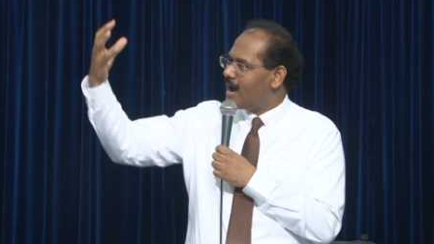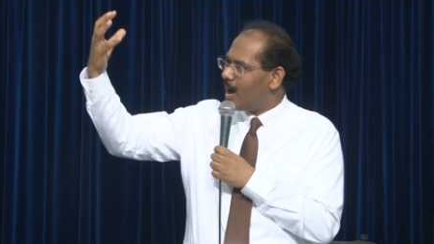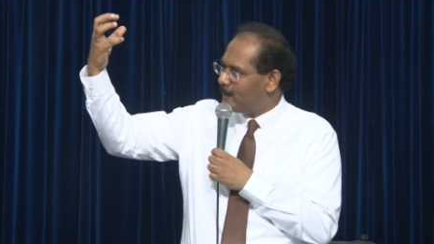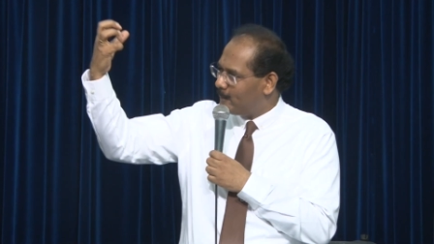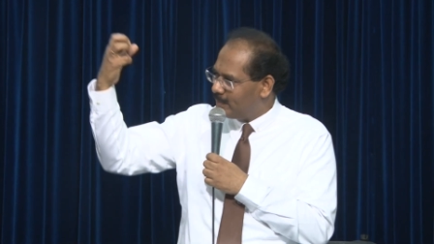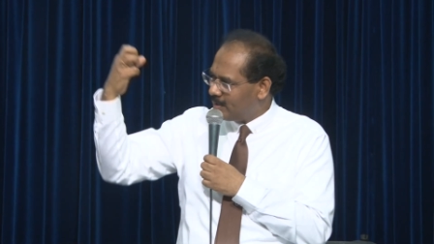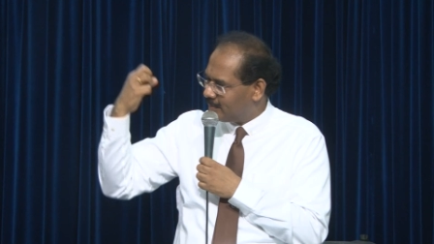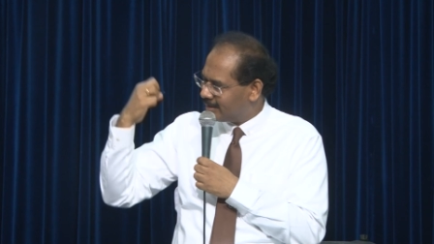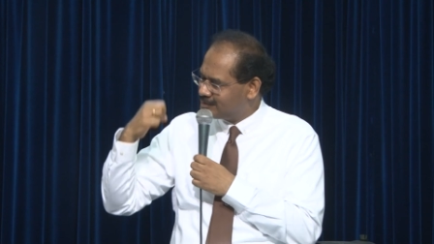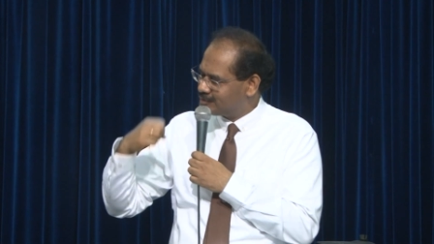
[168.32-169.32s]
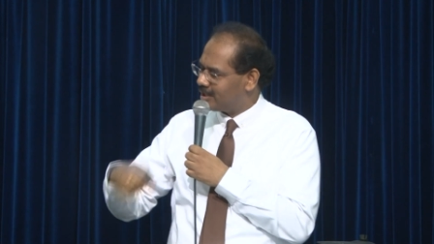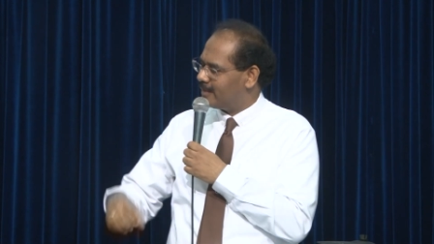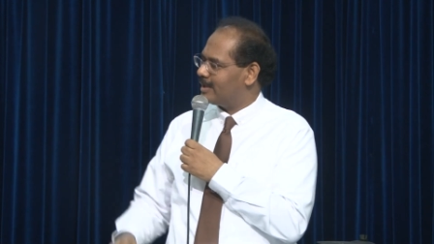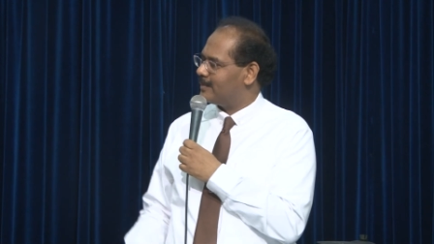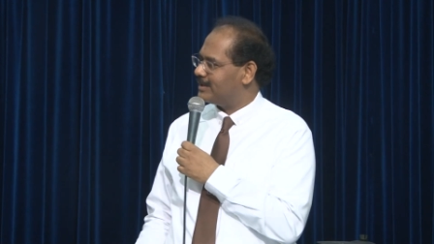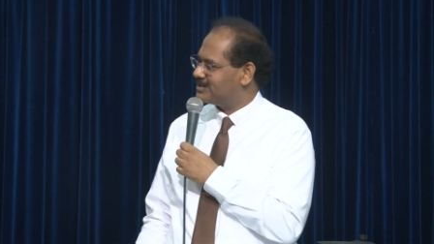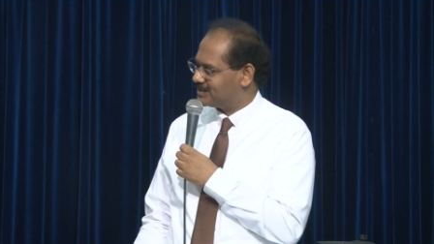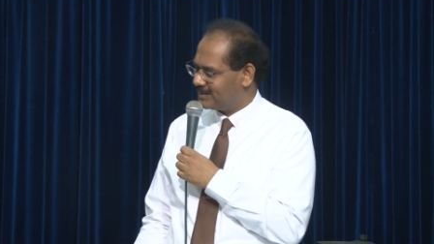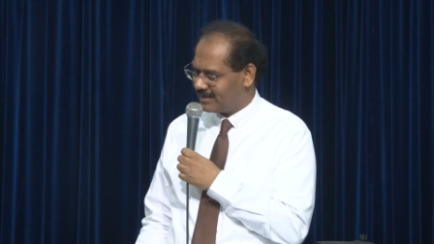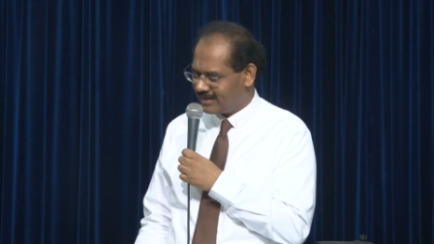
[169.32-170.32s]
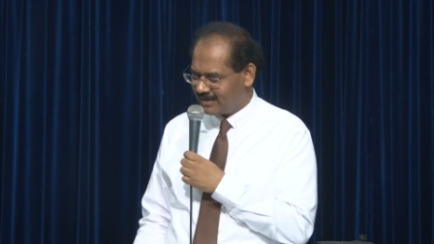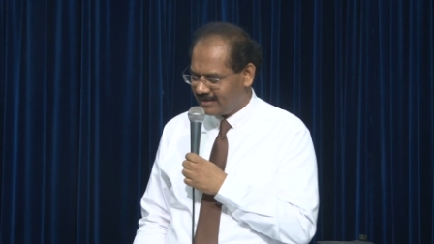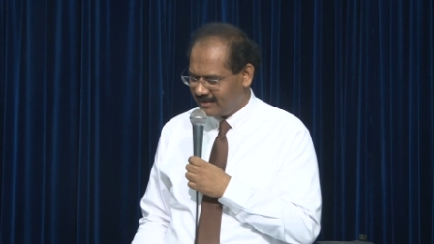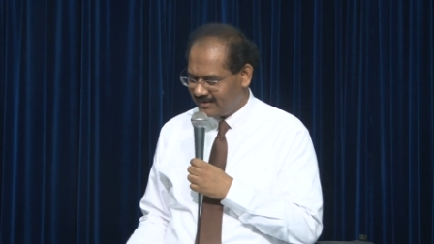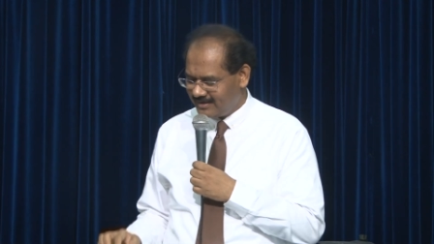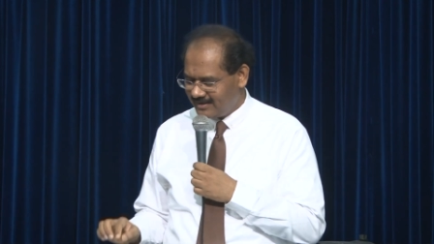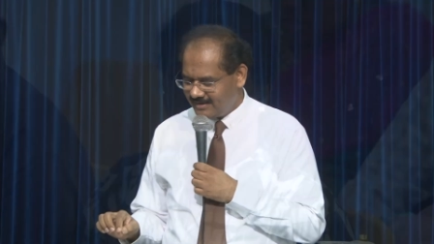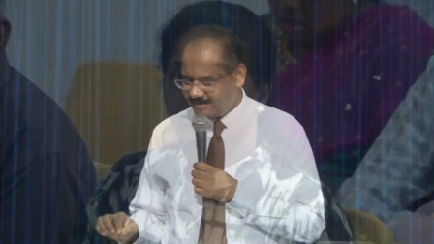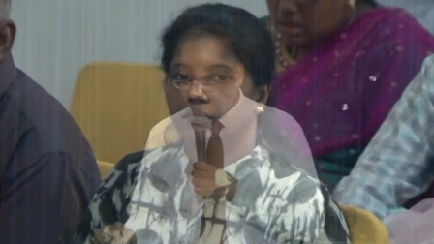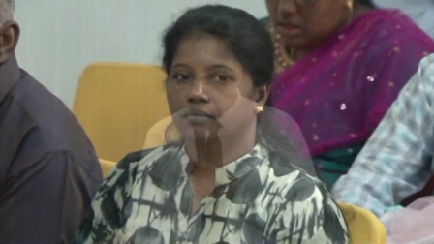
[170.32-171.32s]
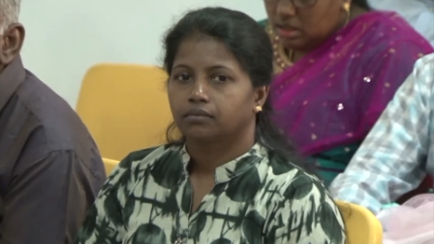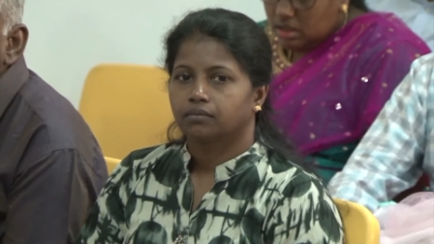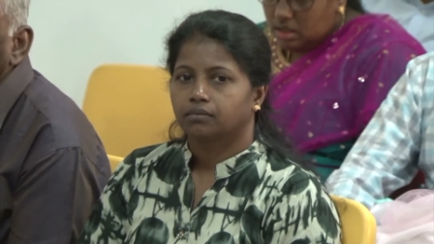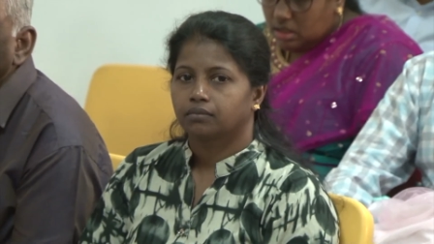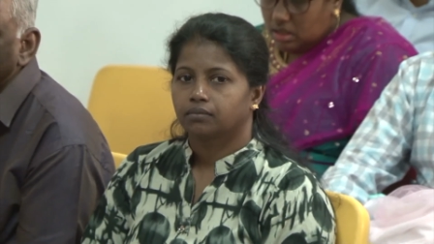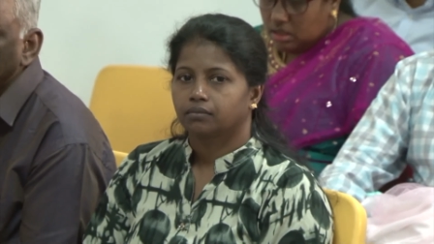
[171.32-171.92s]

அப்படி பரிசுத்தாவியரை பெற்றுக்கொண்டாங்க இது என்னையா